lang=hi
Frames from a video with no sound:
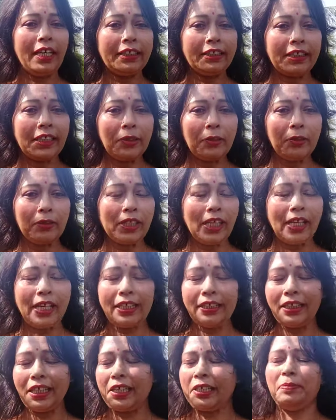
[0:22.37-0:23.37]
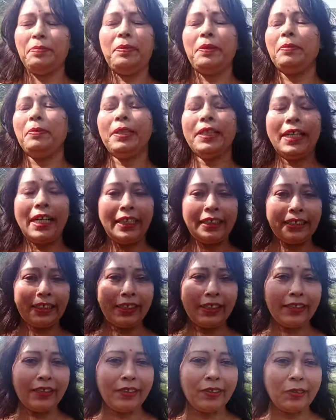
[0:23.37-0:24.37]
ऐसा होता है अरे बबे
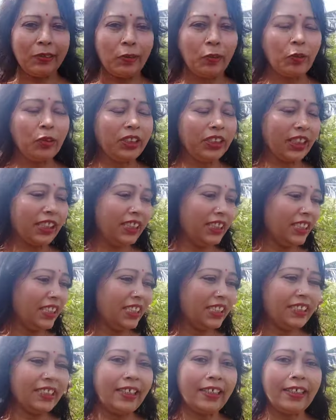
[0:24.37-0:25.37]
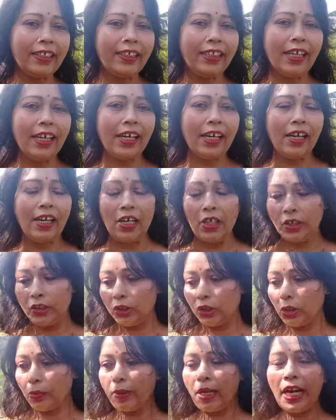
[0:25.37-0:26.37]
कैसा कौन सा चीज़ देख लिया
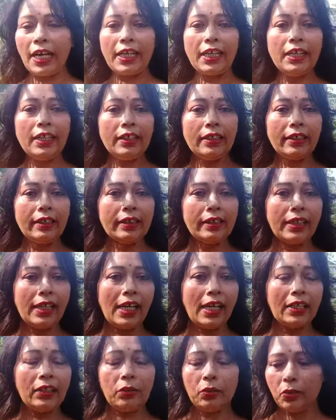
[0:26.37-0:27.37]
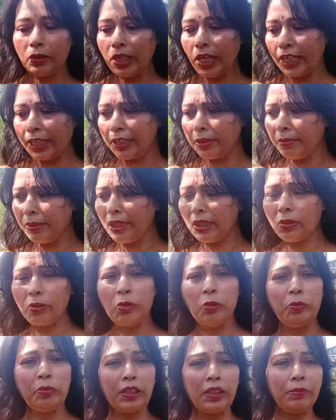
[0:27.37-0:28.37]
जब गार्डनिंग करते हैं तो गार्डन में
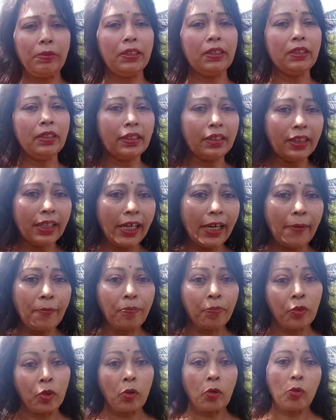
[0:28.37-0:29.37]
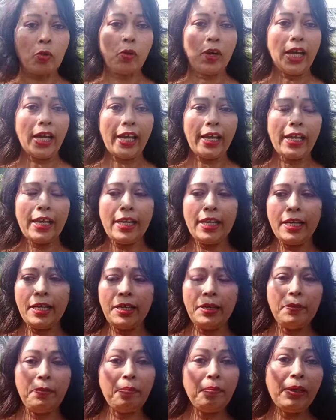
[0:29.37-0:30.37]
घूमते फिरते रहता है वो है
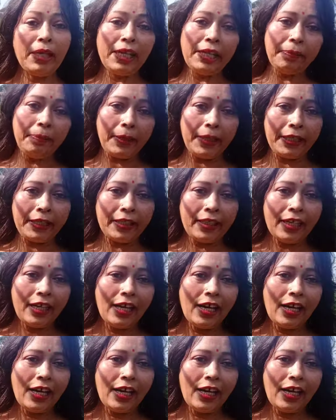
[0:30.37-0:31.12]
मेलीपेड